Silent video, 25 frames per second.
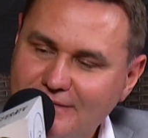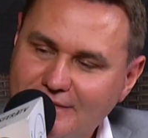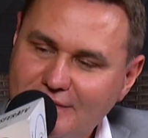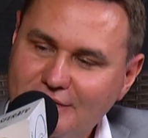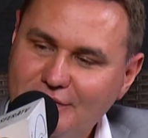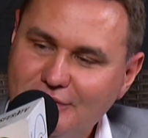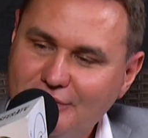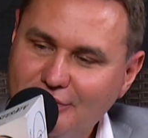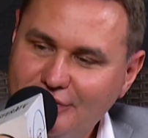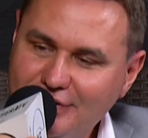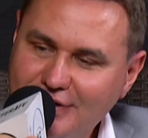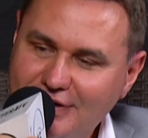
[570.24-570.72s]

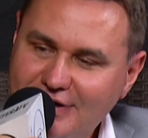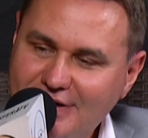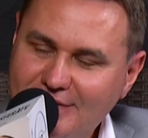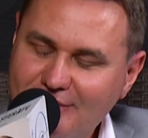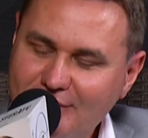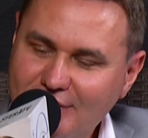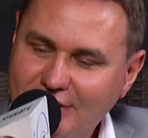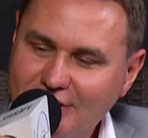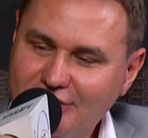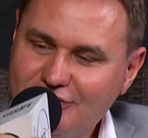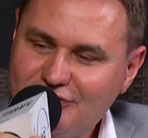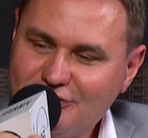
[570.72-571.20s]
do
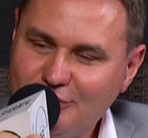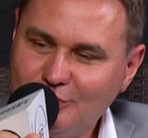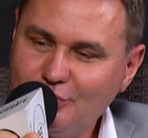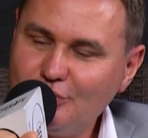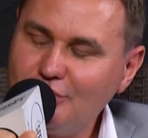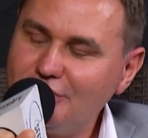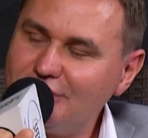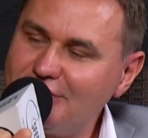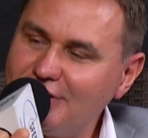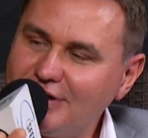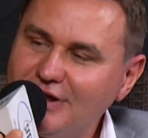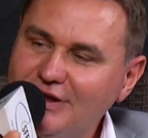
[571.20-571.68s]
niedawna jeszcze
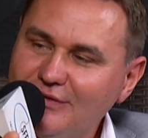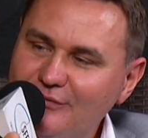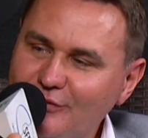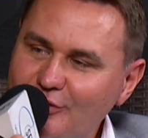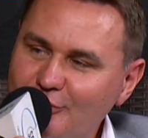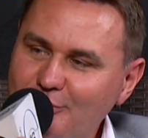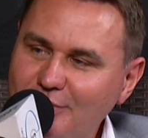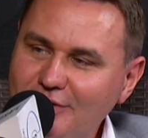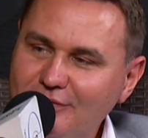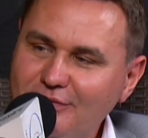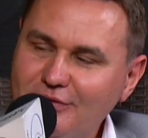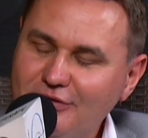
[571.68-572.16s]
były takie
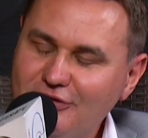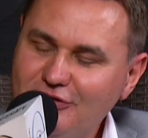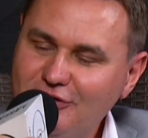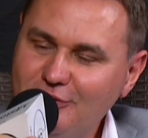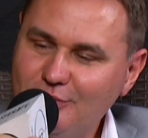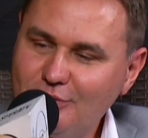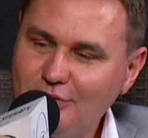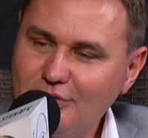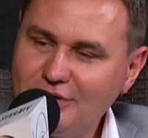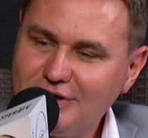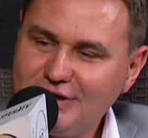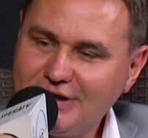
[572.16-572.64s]

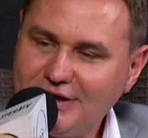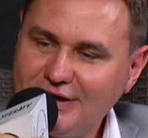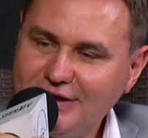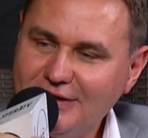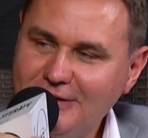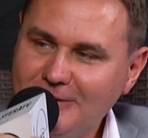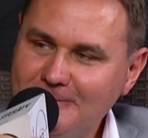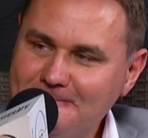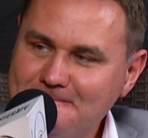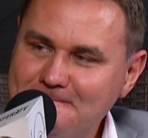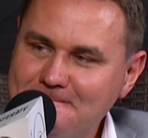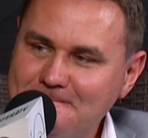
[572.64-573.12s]
wątpliwości, były
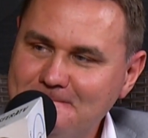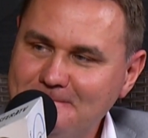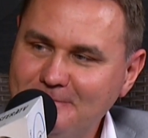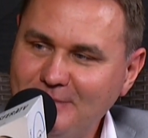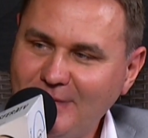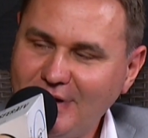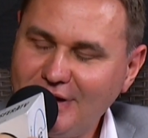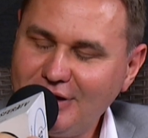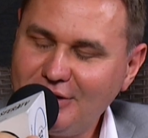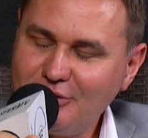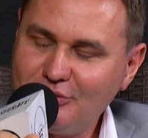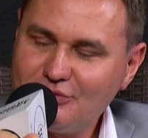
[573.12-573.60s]
takie
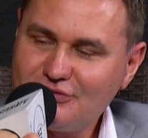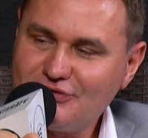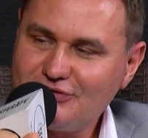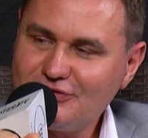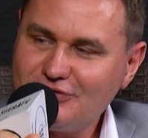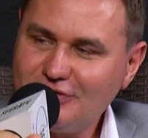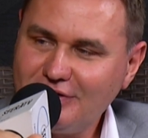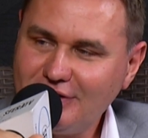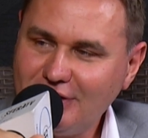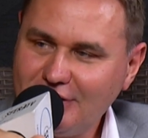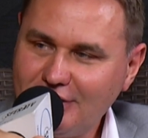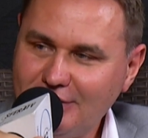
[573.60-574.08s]
e,
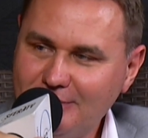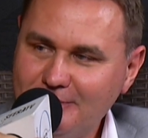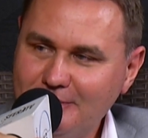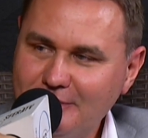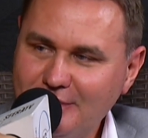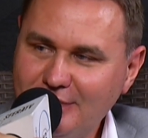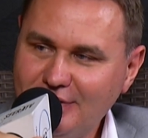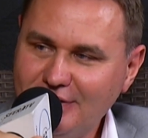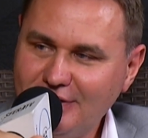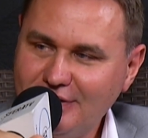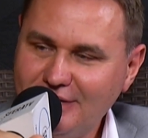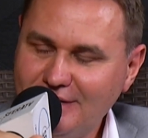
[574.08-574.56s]
orzeczenia
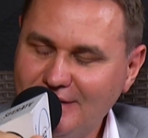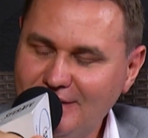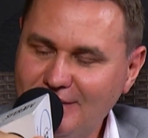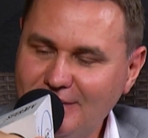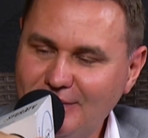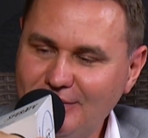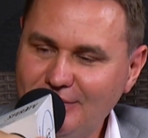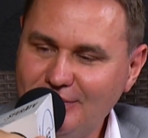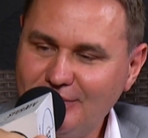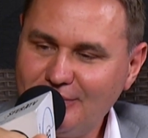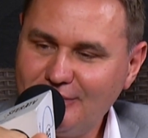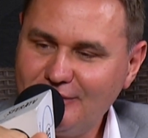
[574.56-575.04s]
e,
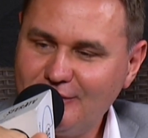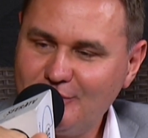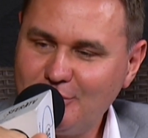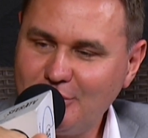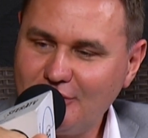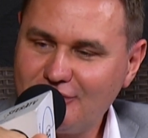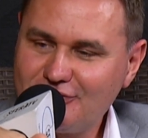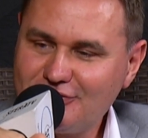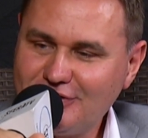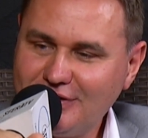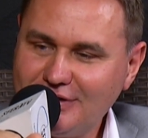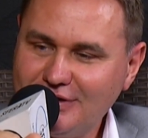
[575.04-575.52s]
sądów
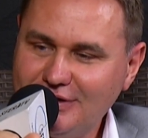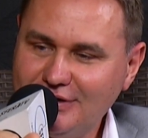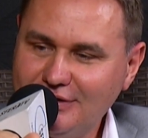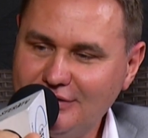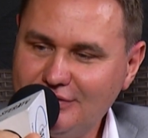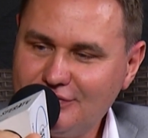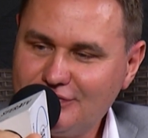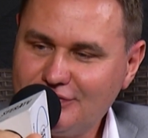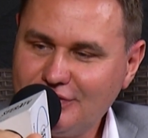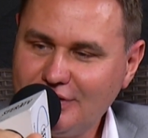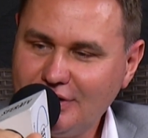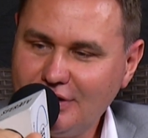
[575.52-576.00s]

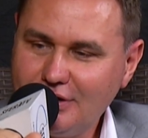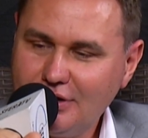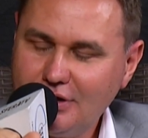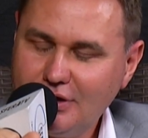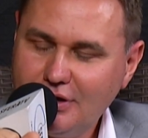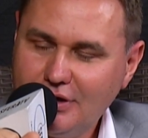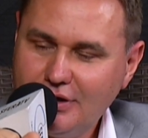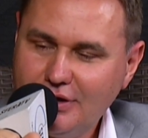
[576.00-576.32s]
powszechnych, że